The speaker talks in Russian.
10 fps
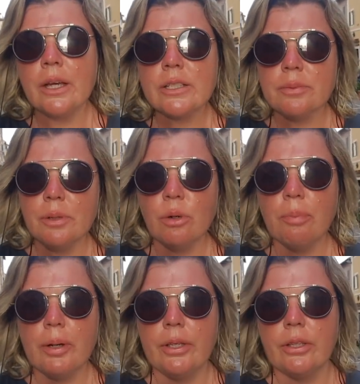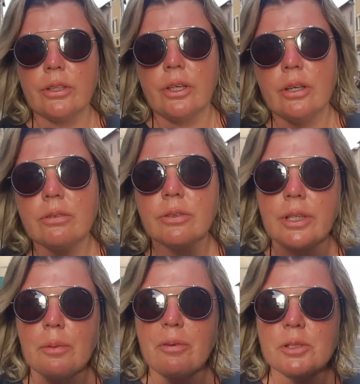«С миру по нитке».
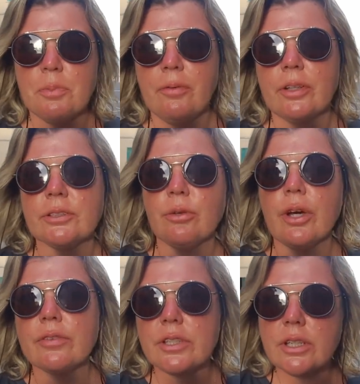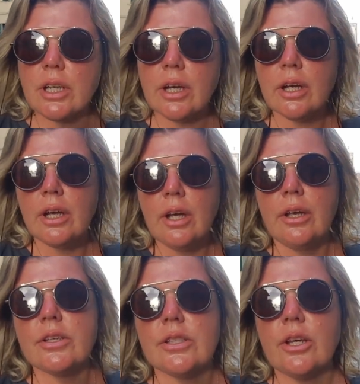Я вас приветствую, как всегда,
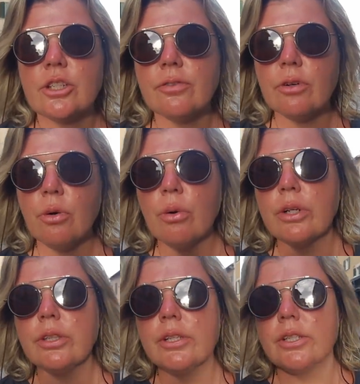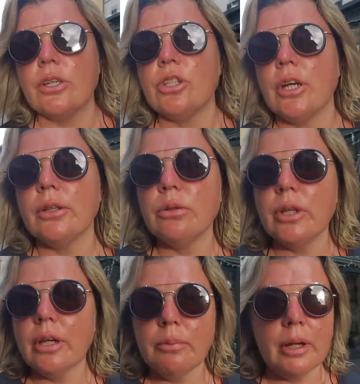из нашего города, из Кинчану
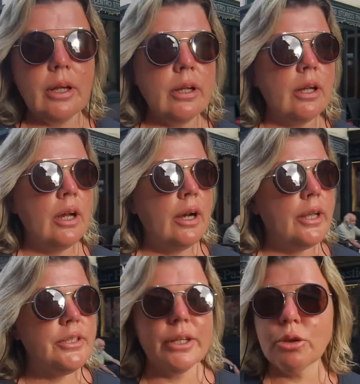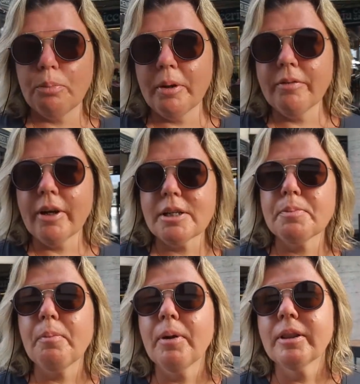Терми. Для тех, кто первый раз
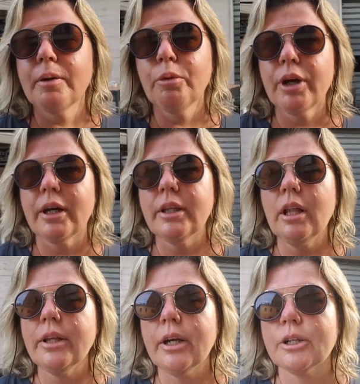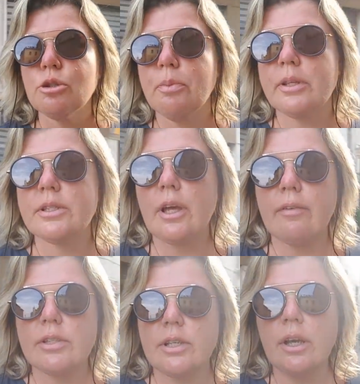попал на мой канал, я хочу
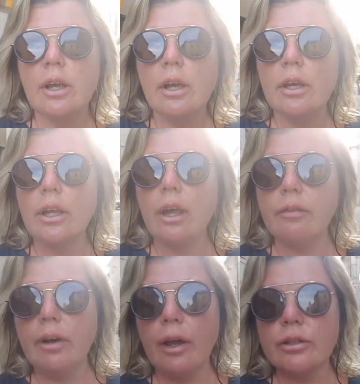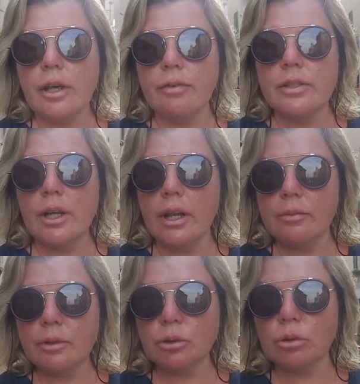представиться. Я являюсь
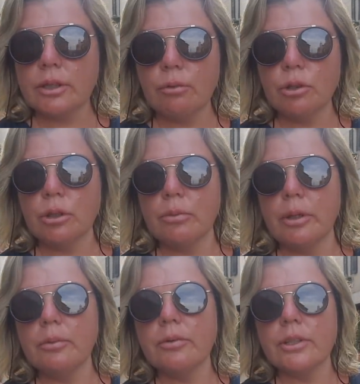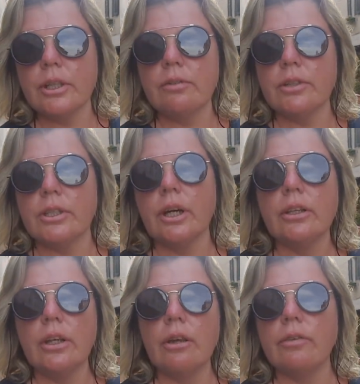официальным экскурсоводом Рима и
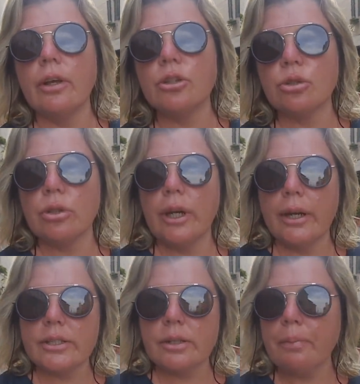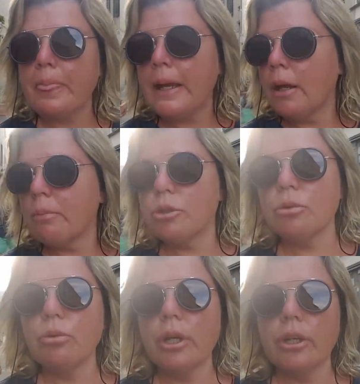Ватикана, я являюсь журналистом.
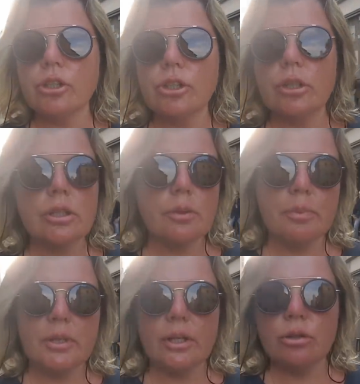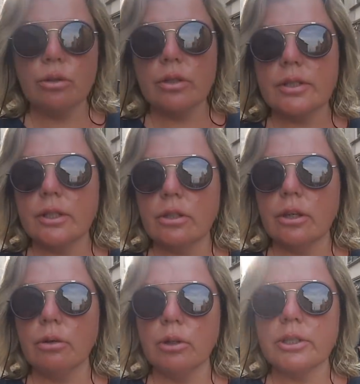Почему я решила записать сегодня из,
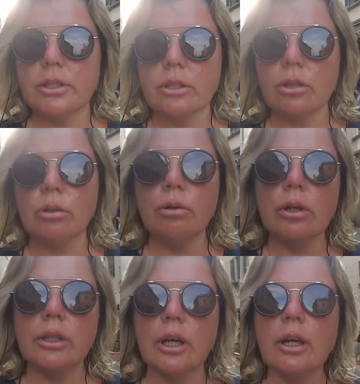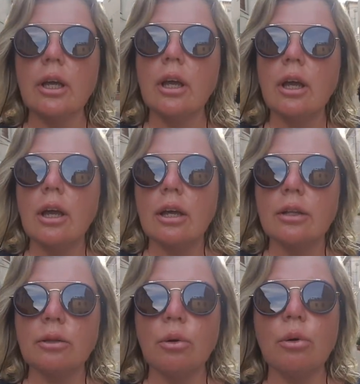центре, из центра города?
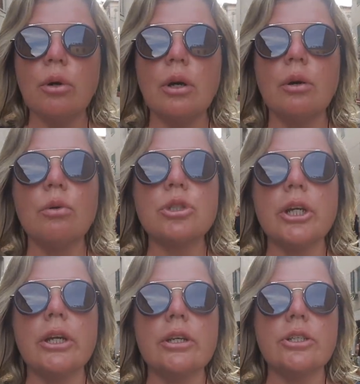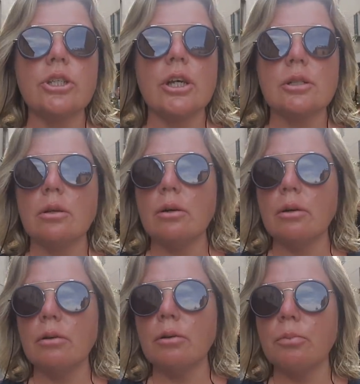но уже сейчас
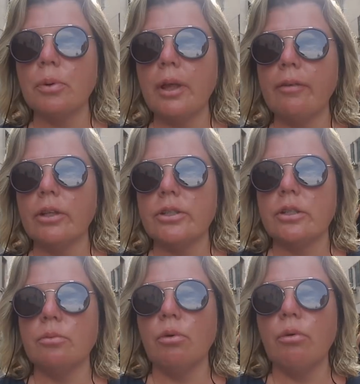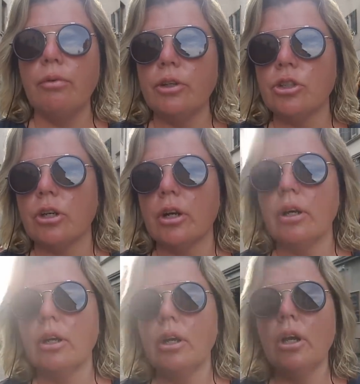половина седьмого вечера,
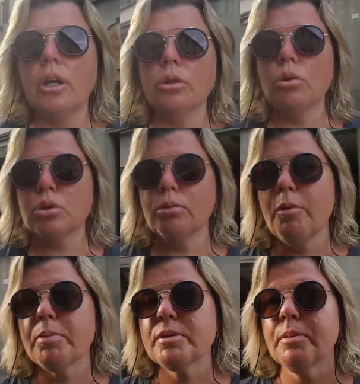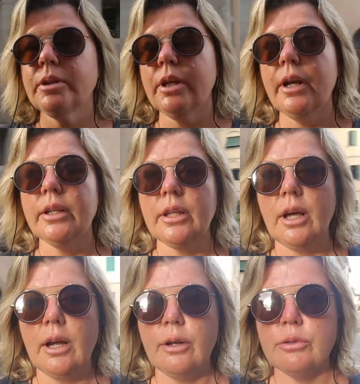ну, чтобы вы посмотрели
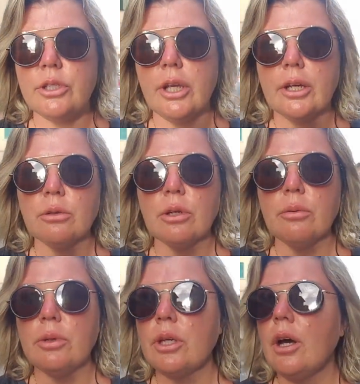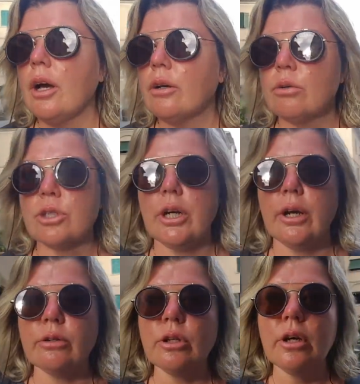на людей, которые меня
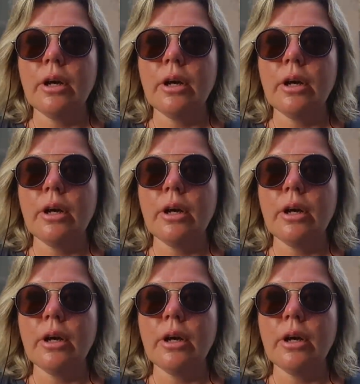окружают.